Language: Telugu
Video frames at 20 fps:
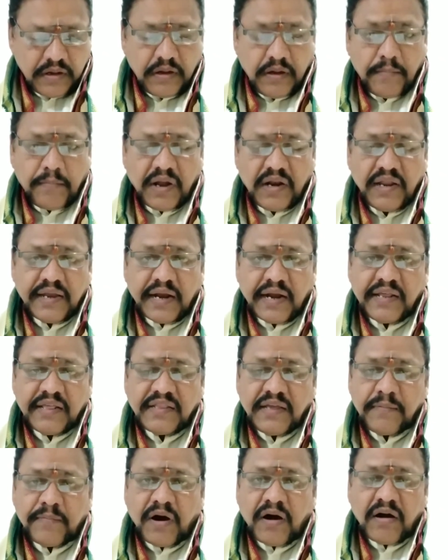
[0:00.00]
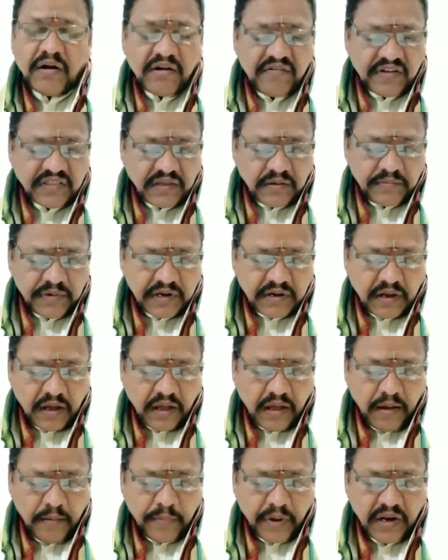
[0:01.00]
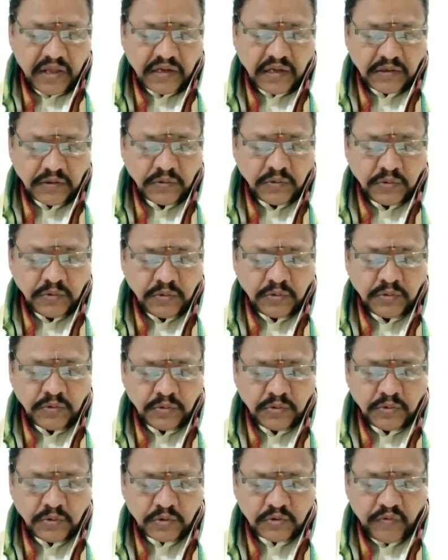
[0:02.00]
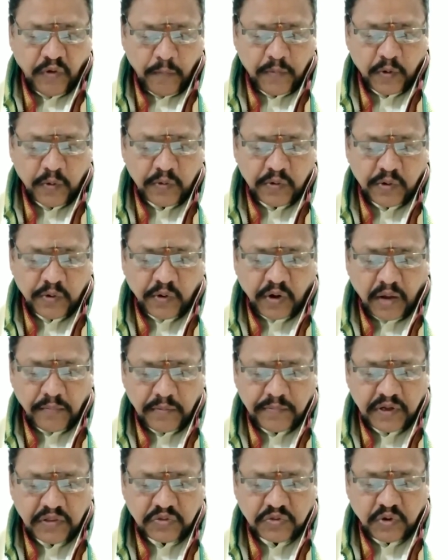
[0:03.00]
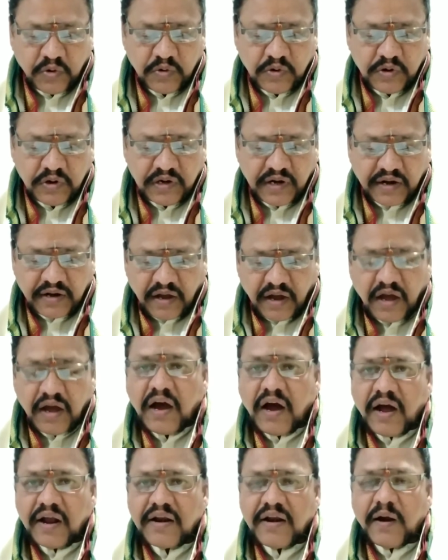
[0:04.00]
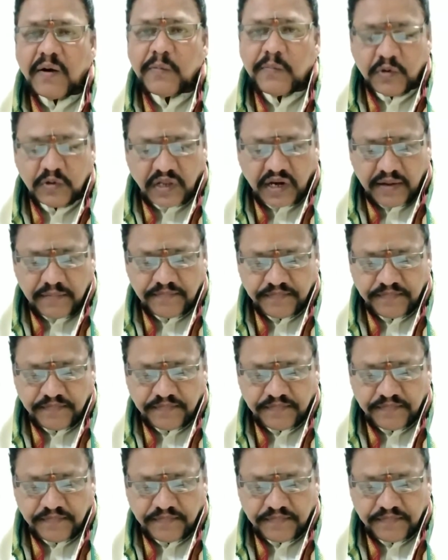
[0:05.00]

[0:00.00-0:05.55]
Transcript: పలికెడిది భాగవతమట పలికించుగి రామభద్రుండట అన్నాడు పోతన